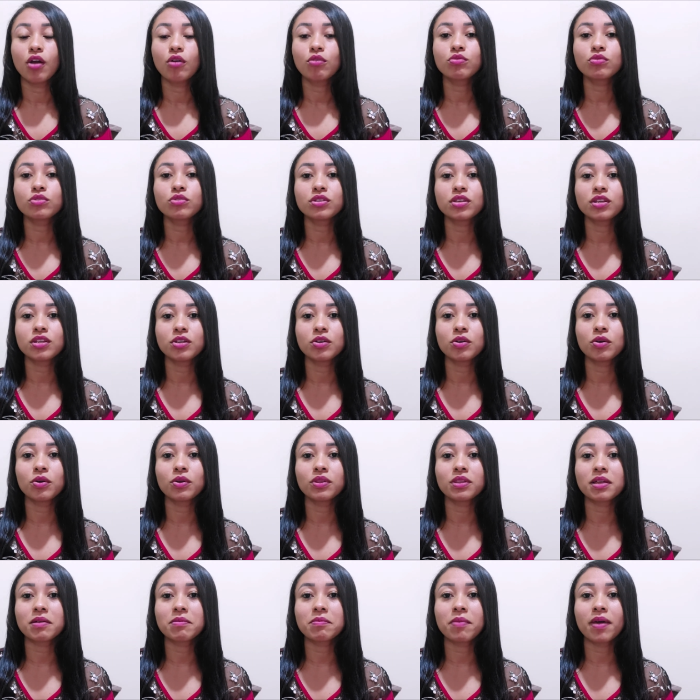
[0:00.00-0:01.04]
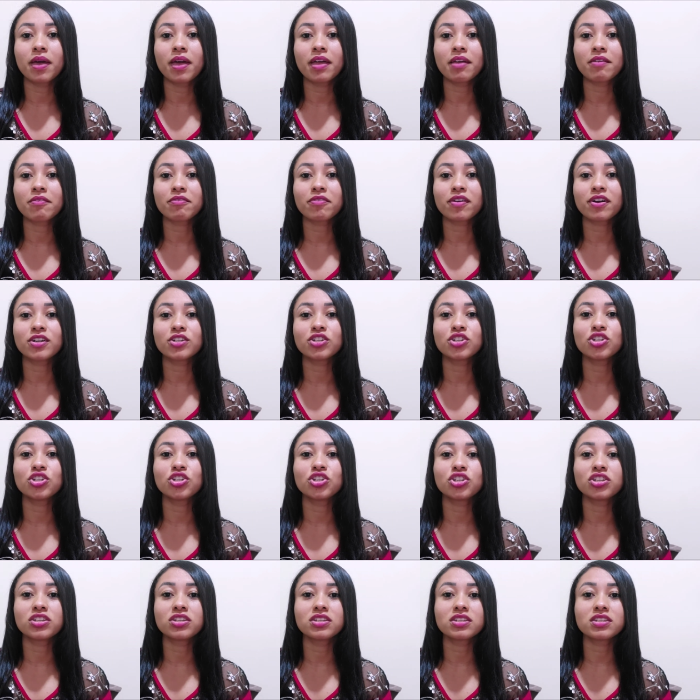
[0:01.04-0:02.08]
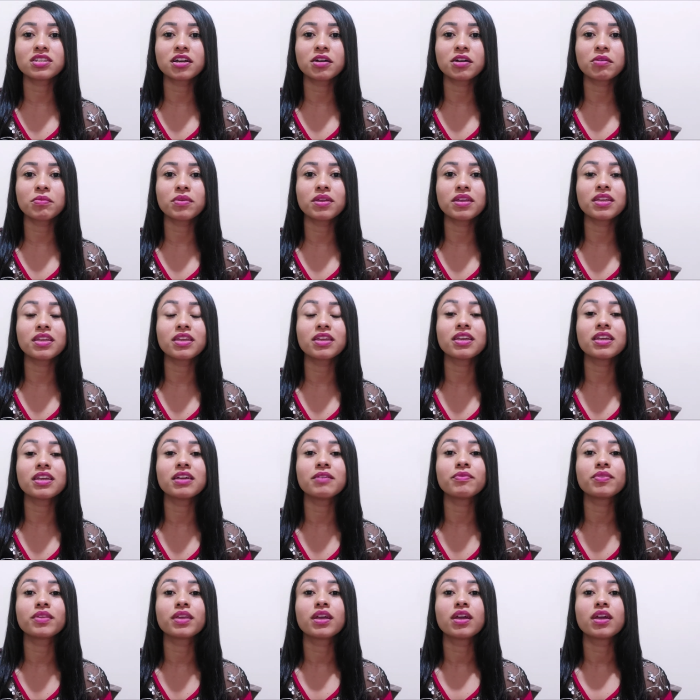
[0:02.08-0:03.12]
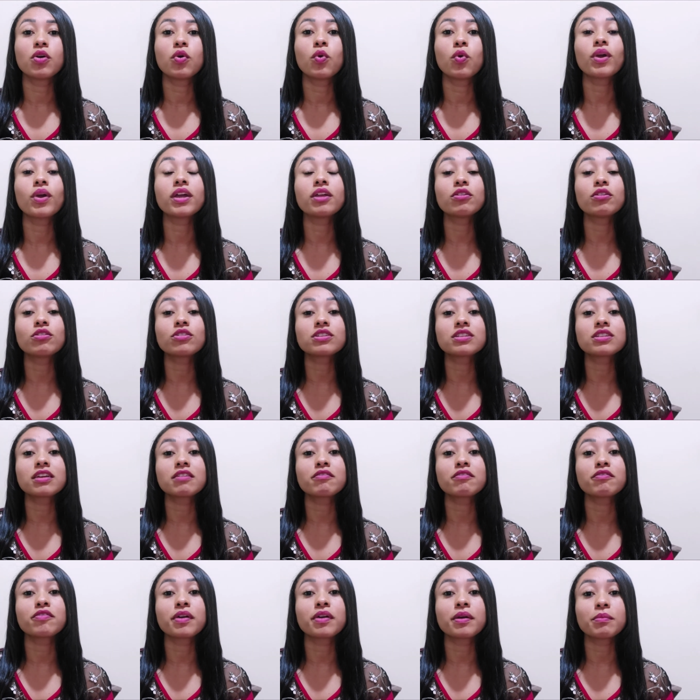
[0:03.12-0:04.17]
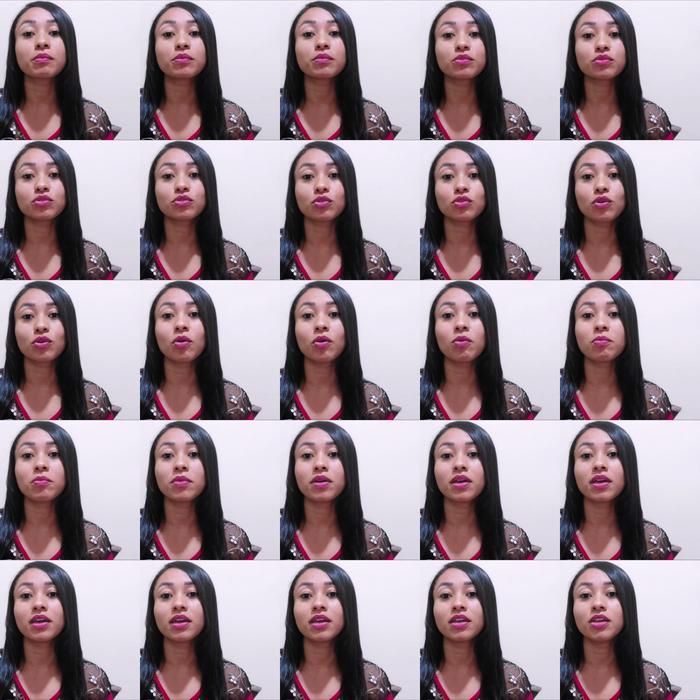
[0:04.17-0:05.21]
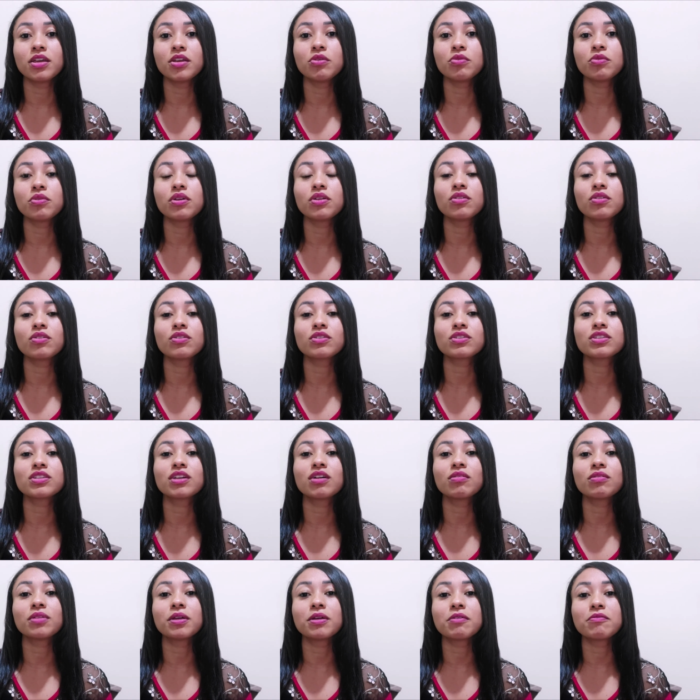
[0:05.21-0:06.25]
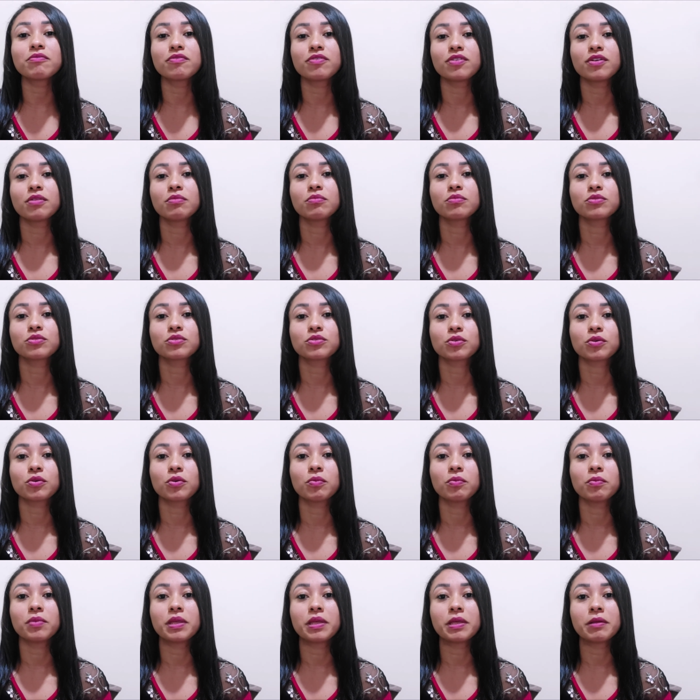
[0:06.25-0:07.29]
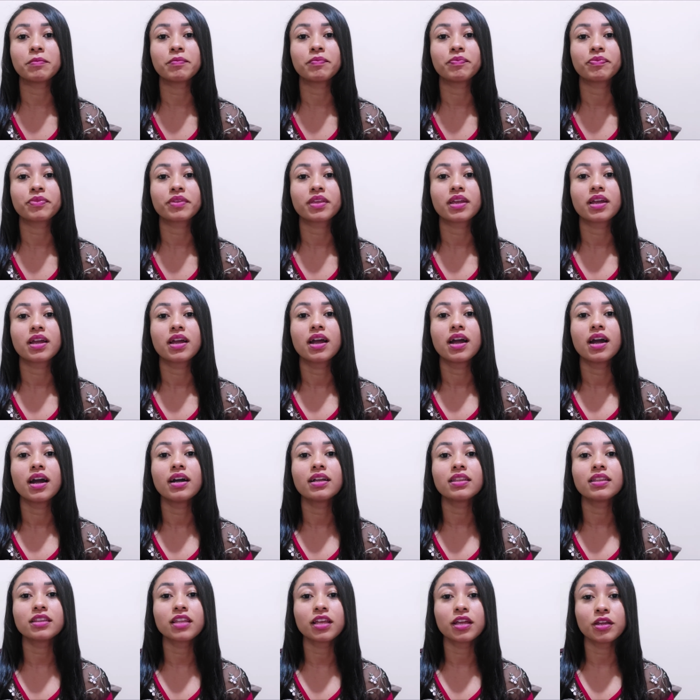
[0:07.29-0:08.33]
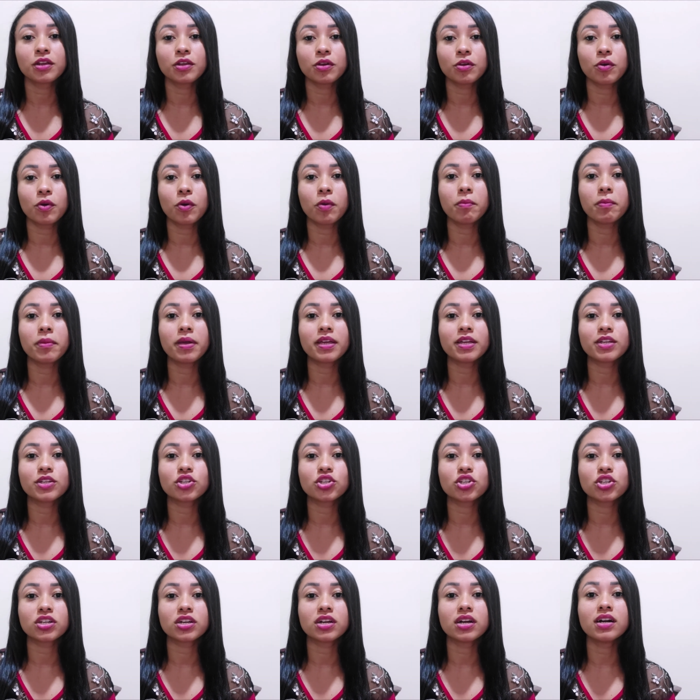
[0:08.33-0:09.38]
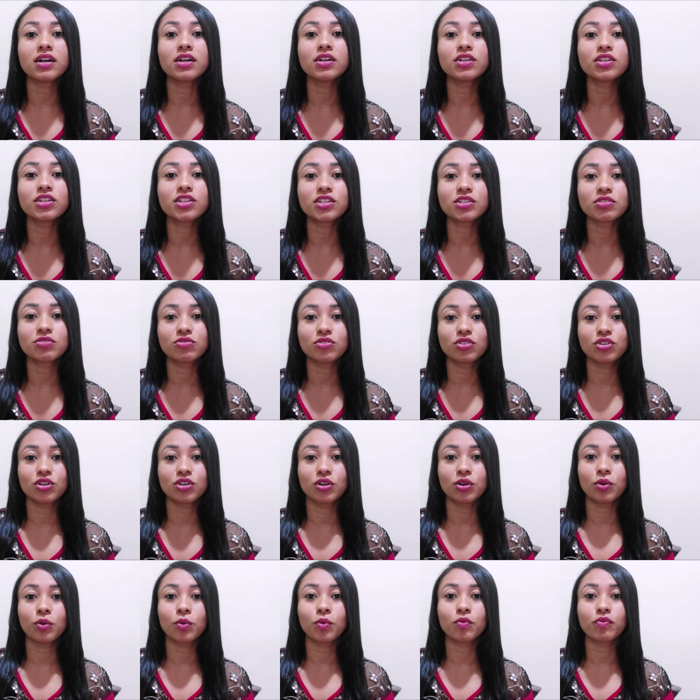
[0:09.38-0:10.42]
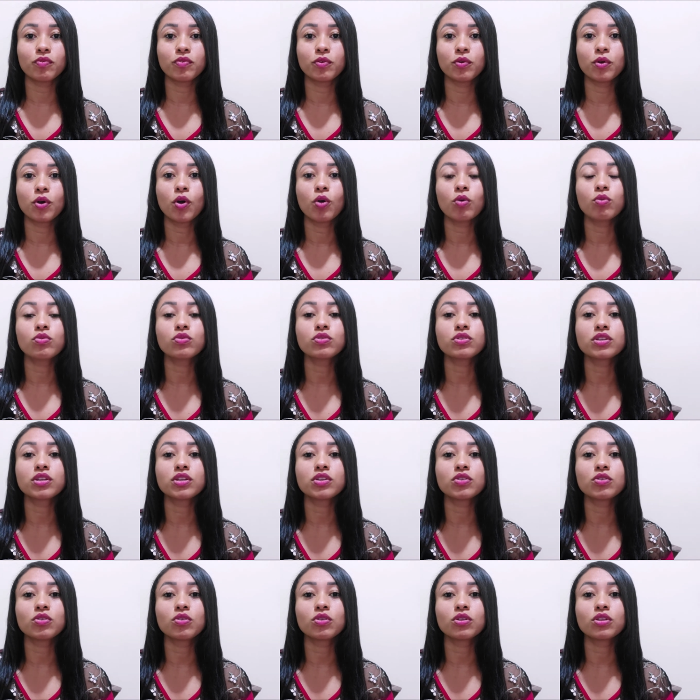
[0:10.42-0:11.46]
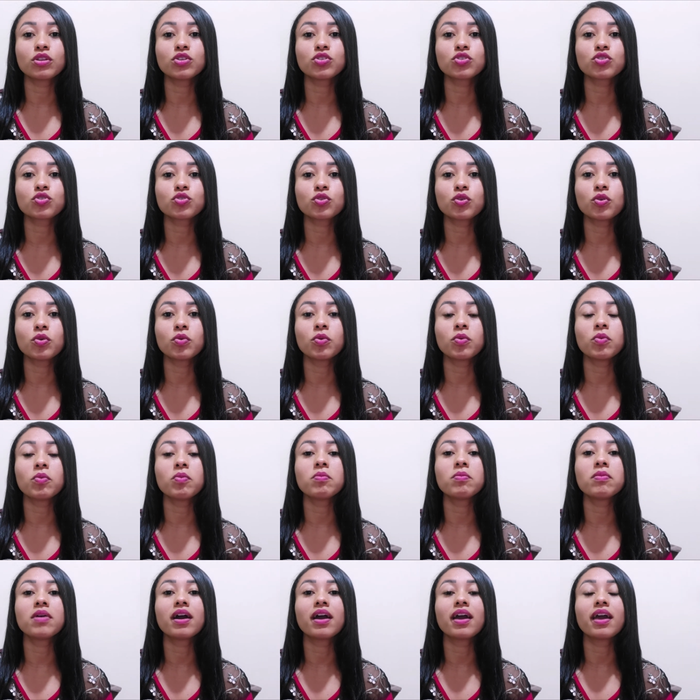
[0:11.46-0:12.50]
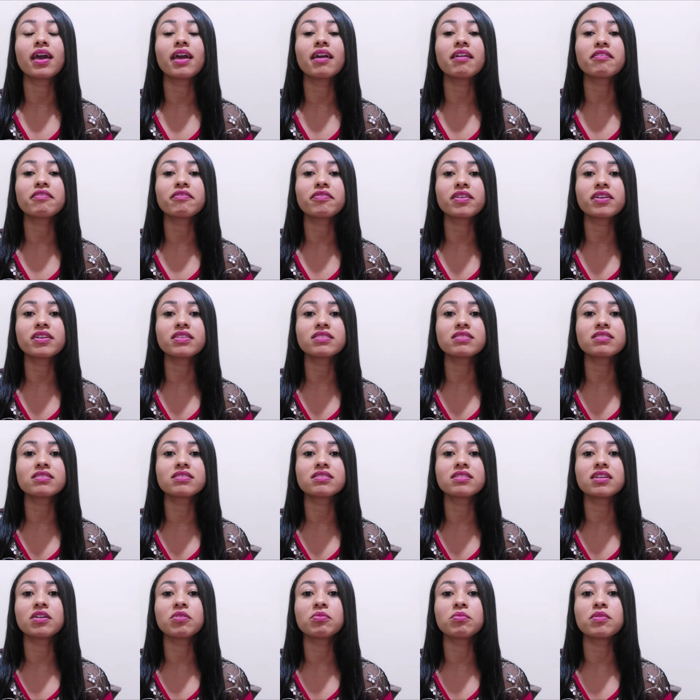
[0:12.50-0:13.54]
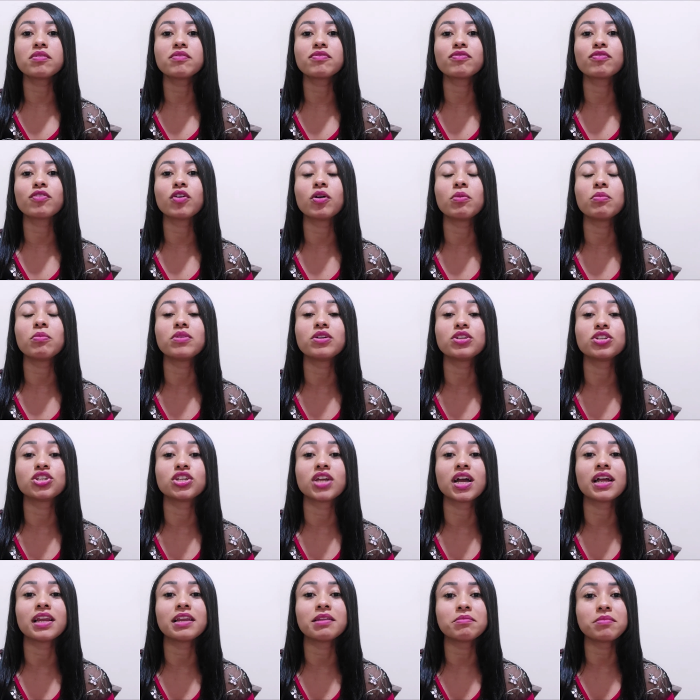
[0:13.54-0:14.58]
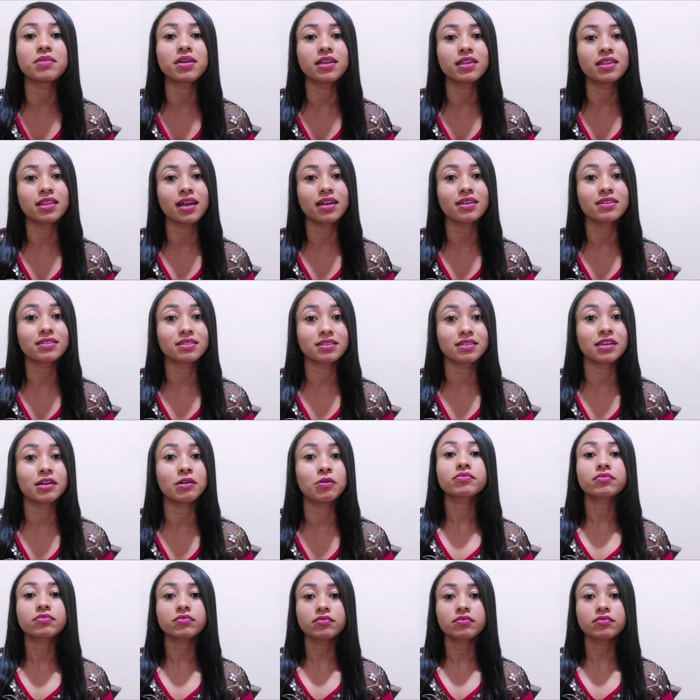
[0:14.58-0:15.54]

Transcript: O Senhor também faz distinção em que o que nós devemos comer e o que nós não devemos comer. Anteriormente, antes do dilúvio, o Senhor deixou uma refeição, uma forma de alimentação,